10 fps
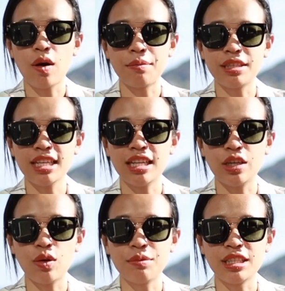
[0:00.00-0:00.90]
ความเครียด
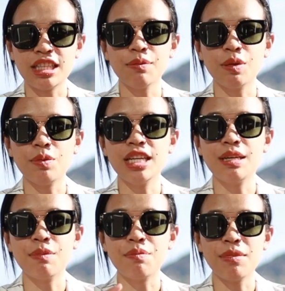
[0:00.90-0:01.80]
หรือความคิดที่มันไม่
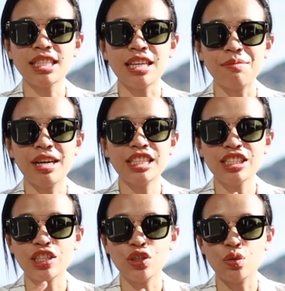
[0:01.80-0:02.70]
ดี มันไม่สามารถ
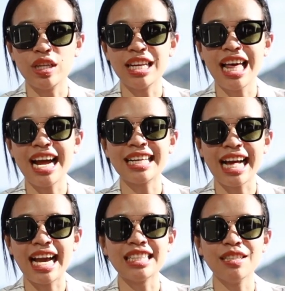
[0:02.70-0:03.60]
ที่จะอยู่ในร่าง
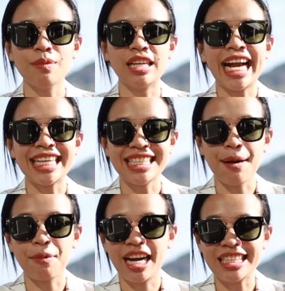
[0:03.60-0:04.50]
กายที่มันข
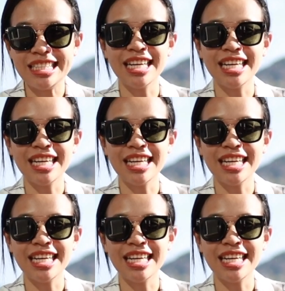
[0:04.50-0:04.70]
ยับข